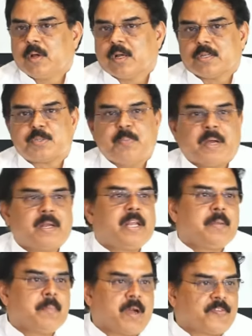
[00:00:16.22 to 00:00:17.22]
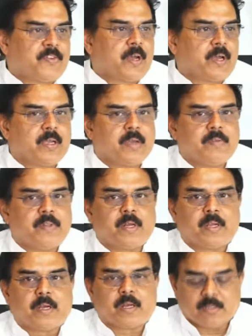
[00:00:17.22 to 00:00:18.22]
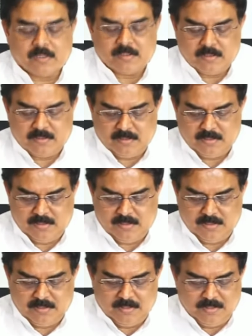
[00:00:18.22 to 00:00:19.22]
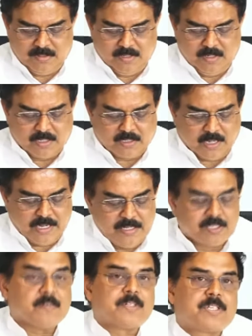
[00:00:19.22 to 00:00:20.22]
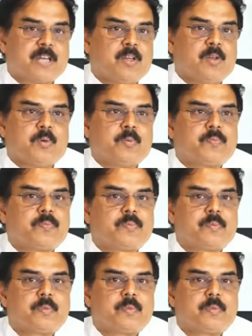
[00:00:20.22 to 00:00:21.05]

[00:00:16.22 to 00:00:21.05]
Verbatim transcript: ఒక స్మగ్లింగ్ మాఫియా ఏ విధంగా గత ఐదు సంవత్సరాల్లో